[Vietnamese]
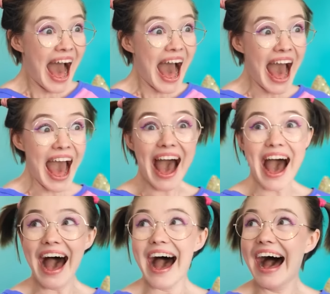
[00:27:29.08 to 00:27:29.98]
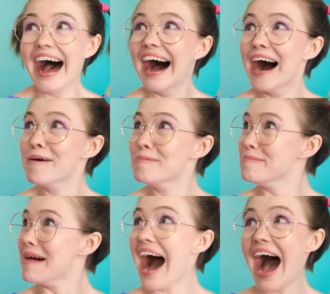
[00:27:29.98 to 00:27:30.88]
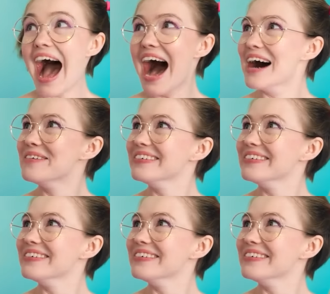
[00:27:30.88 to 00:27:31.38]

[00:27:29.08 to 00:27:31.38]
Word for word: Wow, y như mèo bánh kem